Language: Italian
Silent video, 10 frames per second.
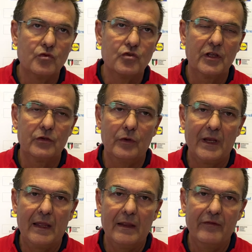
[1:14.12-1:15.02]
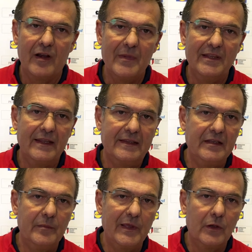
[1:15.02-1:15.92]
è un giocatore eh, veramente
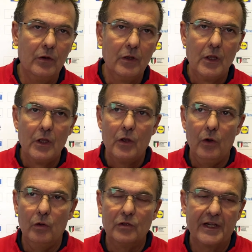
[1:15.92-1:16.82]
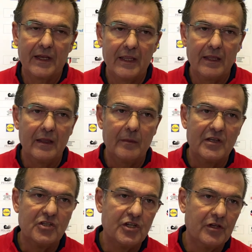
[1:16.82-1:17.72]
atipico, oltre che
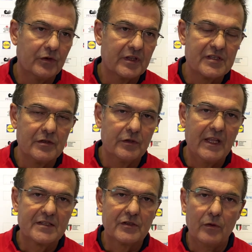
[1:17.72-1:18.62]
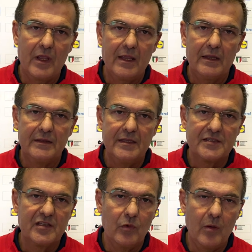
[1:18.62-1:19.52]
mancino, terzino destro, è
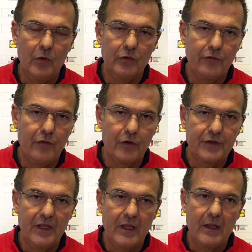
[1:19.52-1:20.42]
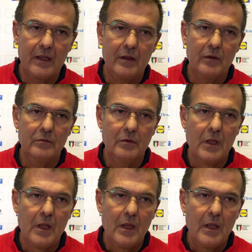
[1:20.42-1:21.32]
altissimo, è molto forte, è un,
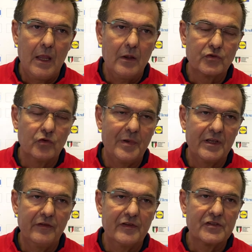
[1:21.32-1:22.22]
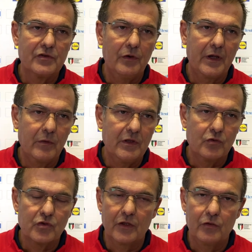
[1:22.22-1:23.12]
è un super difensore, quindi
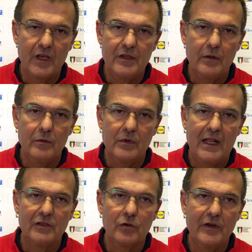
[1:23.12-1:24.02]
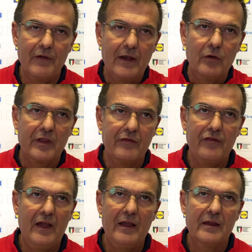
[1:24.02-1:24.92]
un giocatore di un altro livello che
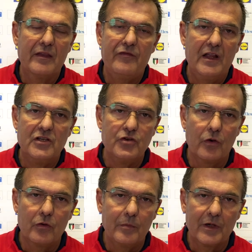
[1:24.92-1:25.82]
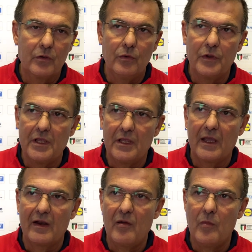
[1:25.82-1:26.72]
fa, che fa il gioco, per cui
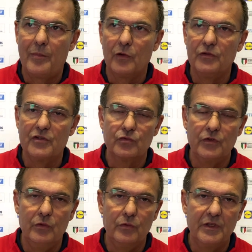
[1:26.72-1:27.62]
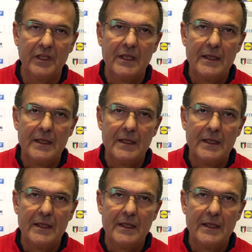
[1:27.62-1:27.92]
eravamo pronti su di lui.